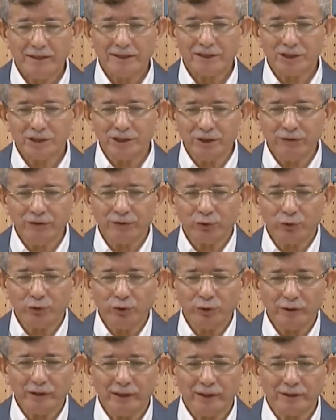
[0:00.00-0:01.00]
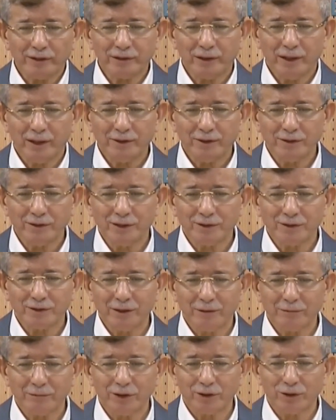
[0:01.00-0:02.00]
sırf Türk lirasını
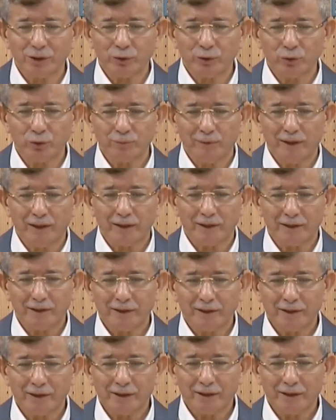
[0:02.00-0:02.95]
6.85'te tutmak